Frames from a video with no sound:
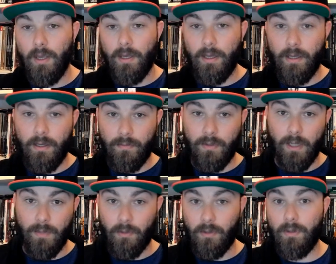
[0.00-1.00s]
Et
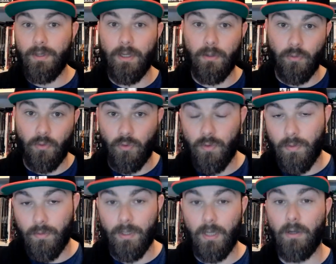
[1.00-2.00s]
finalement, il y a autre chose.
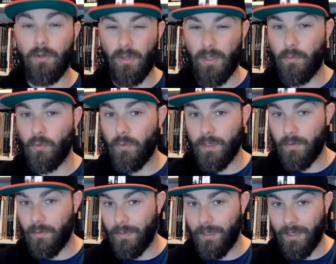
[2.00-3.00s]
Donc alors, il y en a beaucoup qui sont
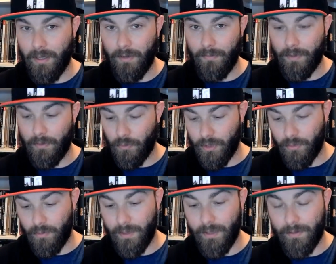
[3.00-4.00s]
pleins de la fin de Shadowman